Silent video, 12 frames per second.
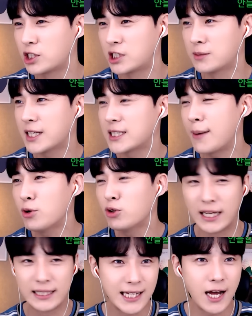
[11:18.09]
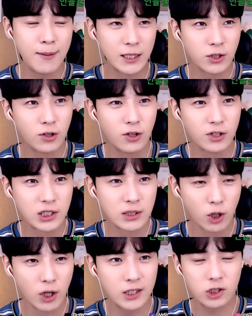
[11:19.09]
지금까지 한 번도 안 싸워봐서 지금
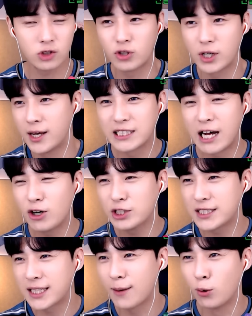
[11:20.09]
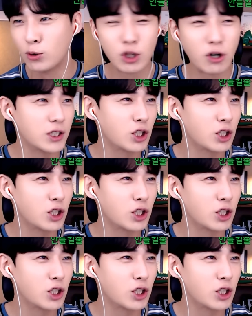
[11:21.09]
여자친구의 싸웠을 때 본성을